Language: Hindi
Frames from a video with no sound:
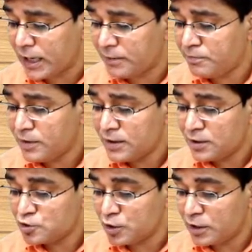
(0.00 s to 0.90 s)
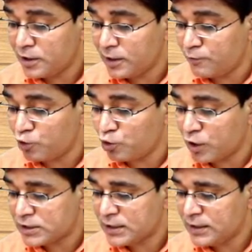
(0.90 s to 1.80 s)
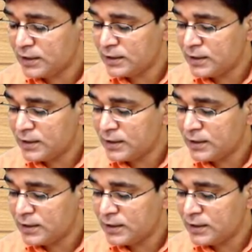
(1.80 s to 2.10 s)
आप पर ये फोर होना चाहिए